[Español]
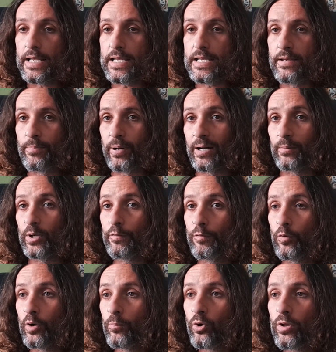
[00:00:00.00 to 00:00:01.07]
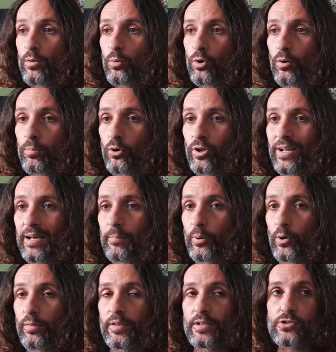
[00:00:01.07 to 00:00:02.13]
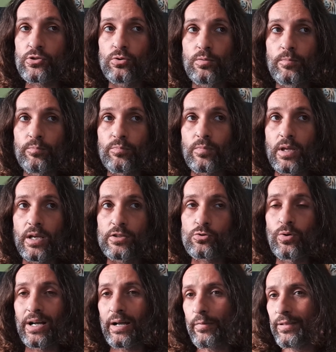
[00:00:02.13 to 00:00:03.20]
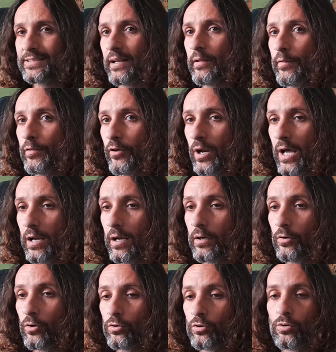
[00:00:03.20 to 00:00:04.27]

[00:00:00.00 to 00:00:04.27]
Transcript: Y para mí fue muy duro porque el proceso es una caza tradicional, ¿no?